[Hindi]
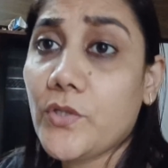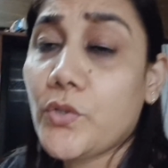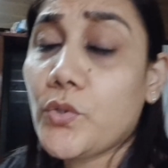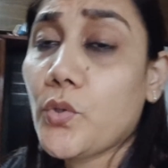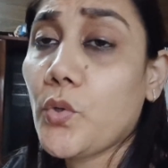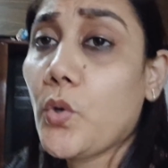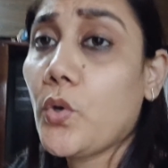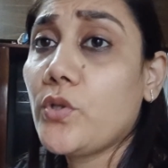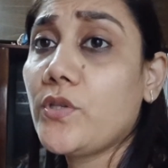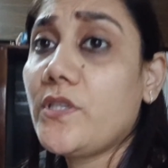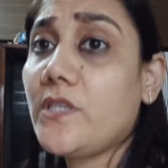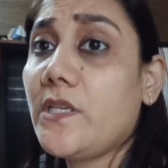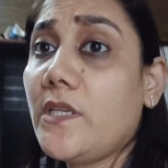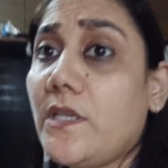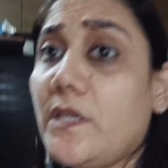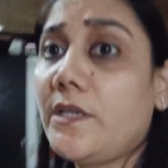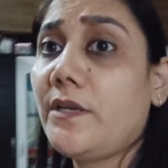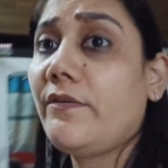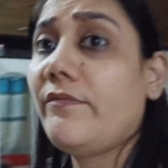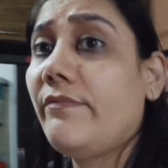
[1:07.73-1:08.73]
सो so,
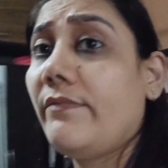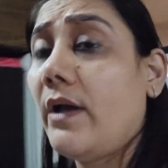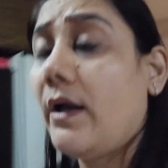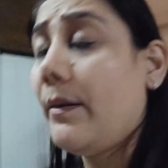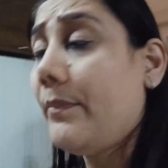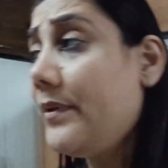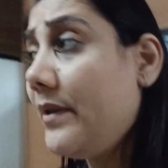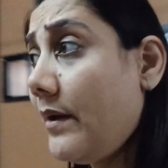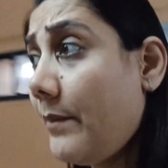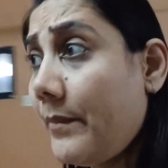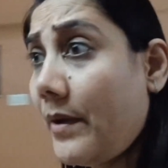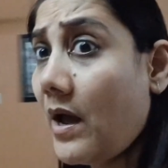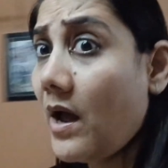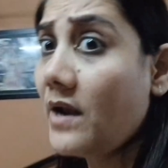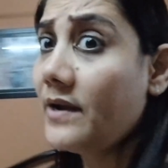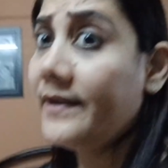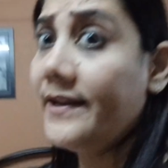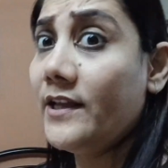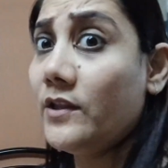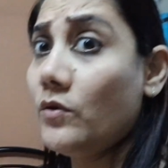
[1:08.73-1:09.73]
जी अभी हम
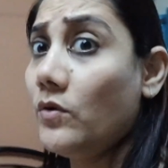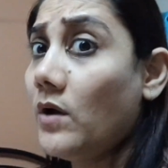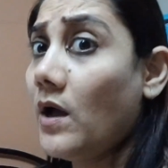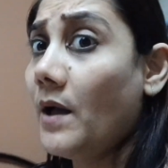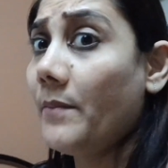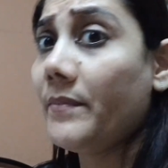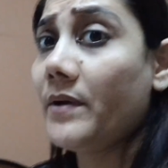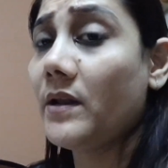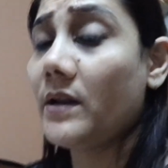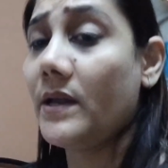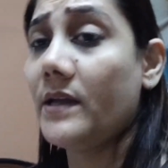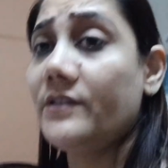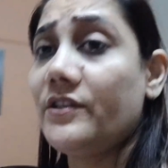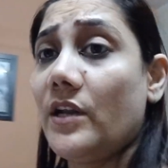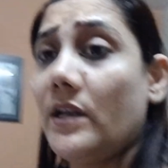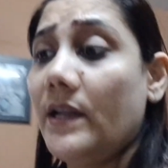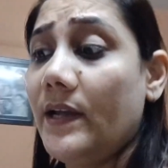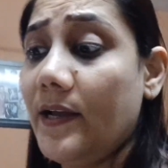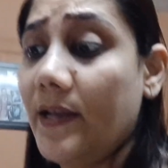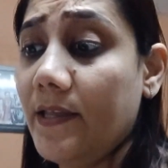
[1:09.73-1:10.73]
आंटी तो काम करके
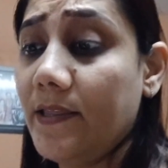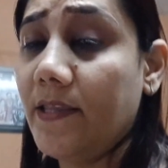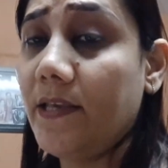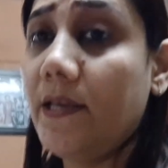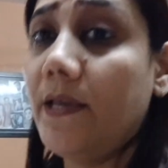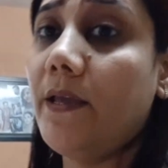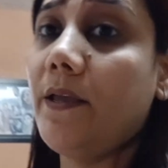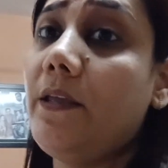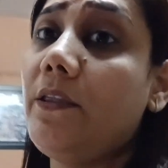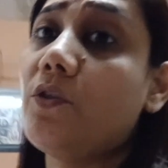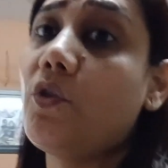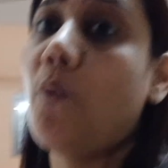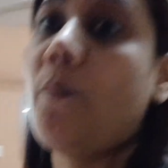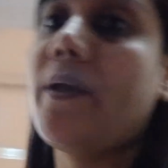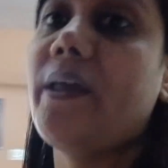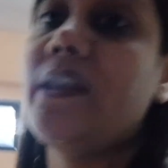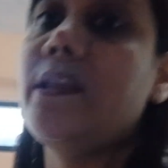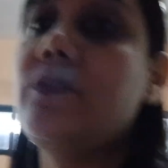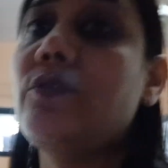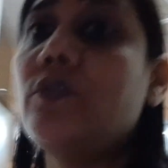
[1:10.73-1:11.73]
चली गई थी तो
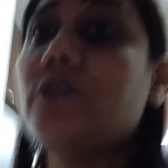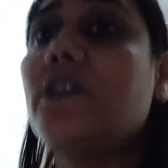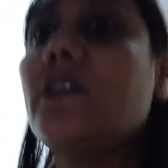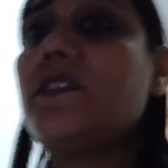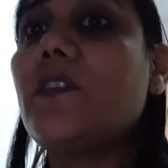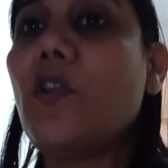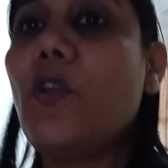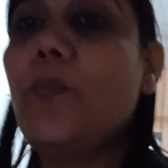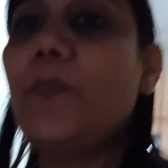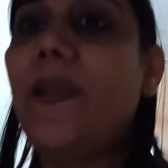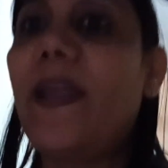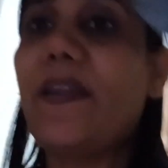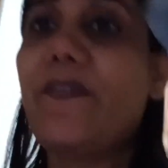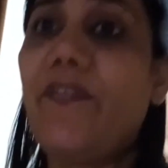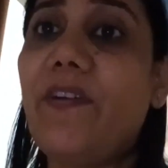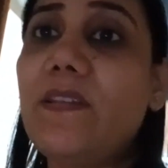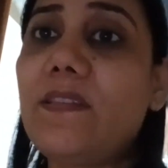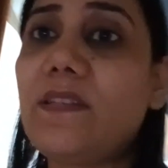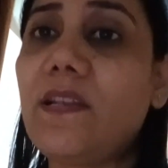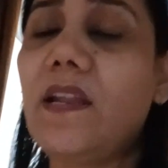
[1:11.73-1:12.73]
मैंने सोचा चलो
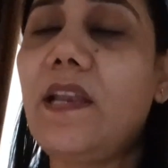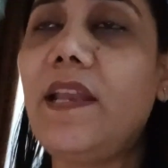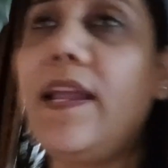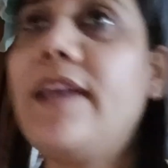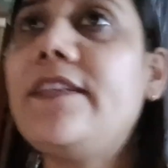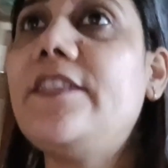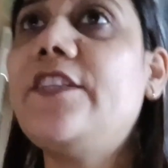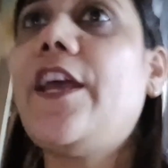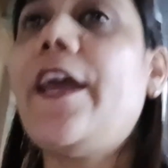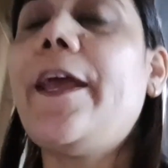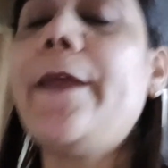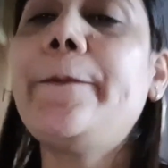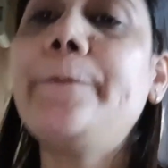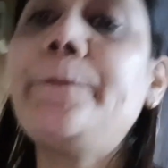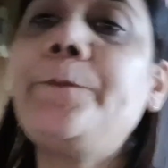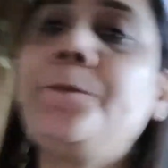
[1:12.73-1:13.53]
ब्रेकफास्ट कर लिया जाए